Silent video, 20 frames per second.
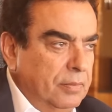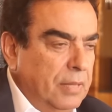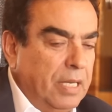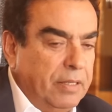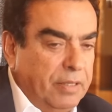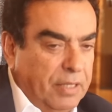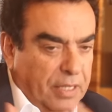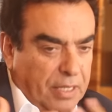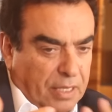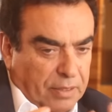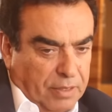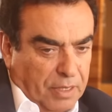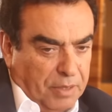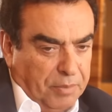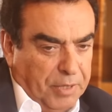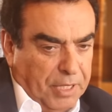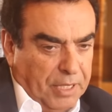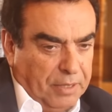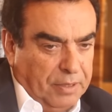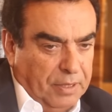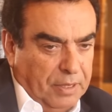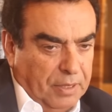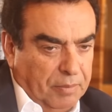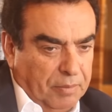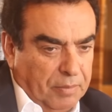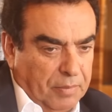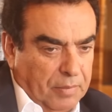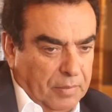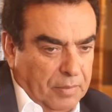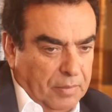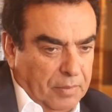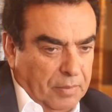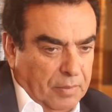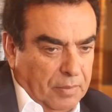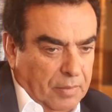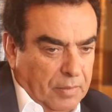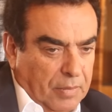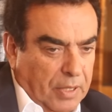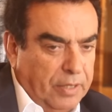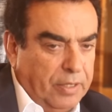هذه هي تربيتي
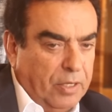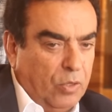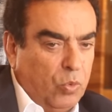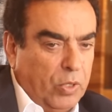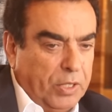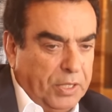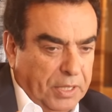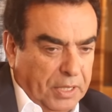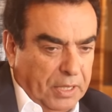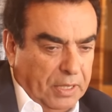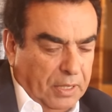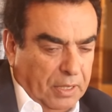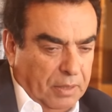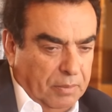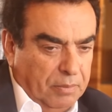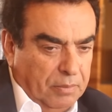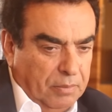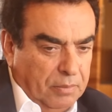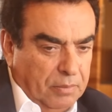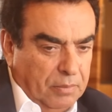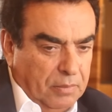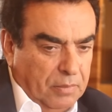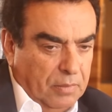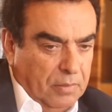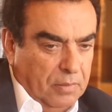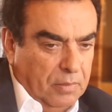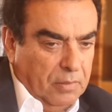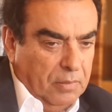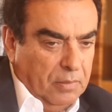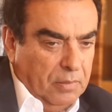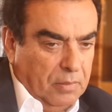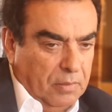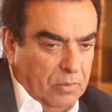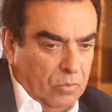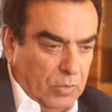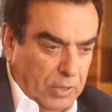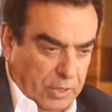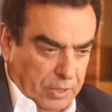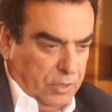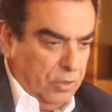هذا هو ديني
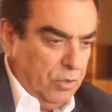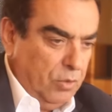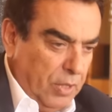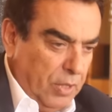والذي